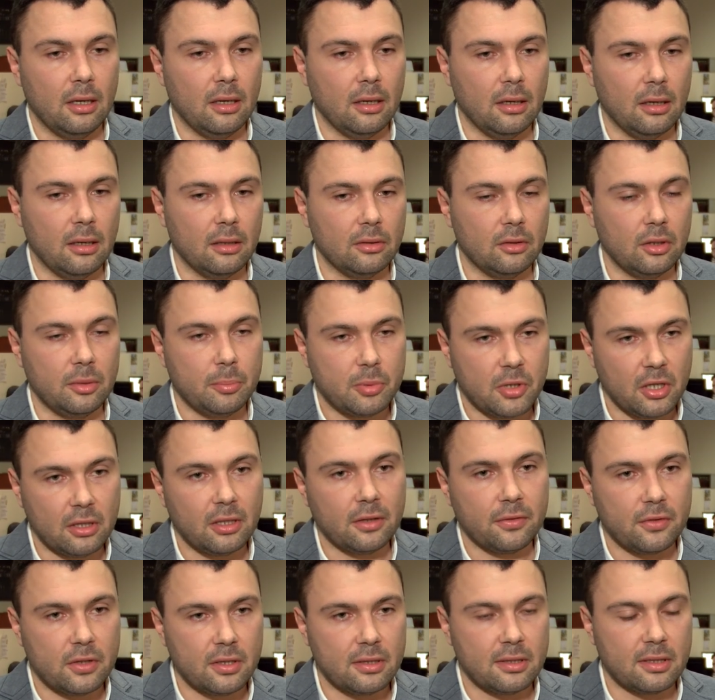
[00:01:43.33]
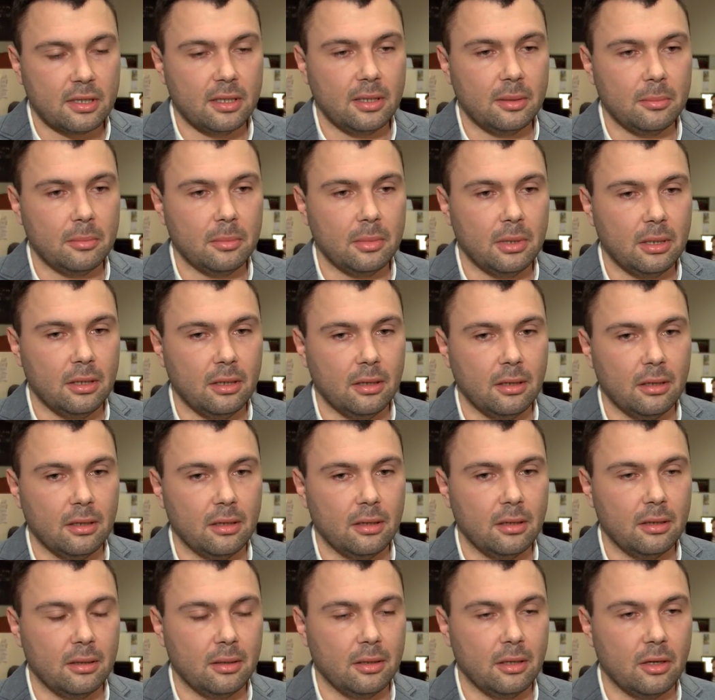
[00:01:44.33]
E, no i przede wszystkim
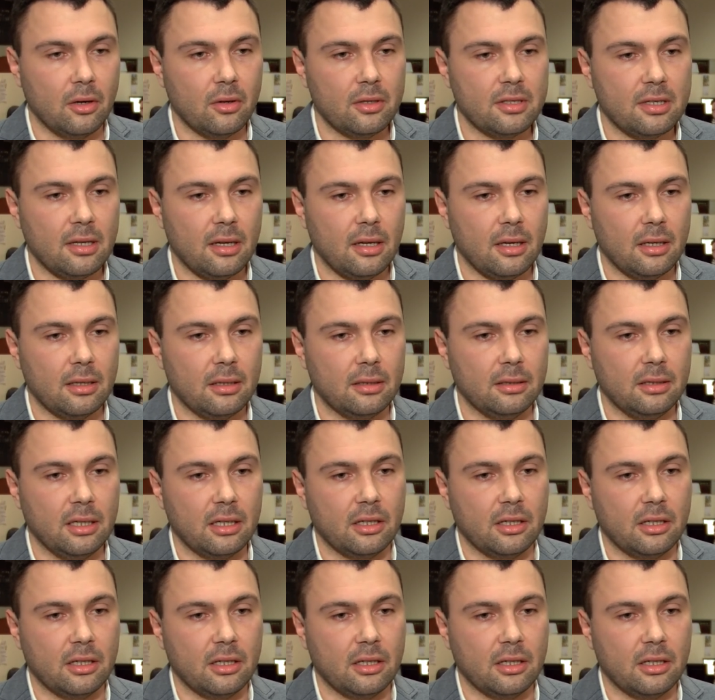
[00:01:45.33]
e, rodzaj,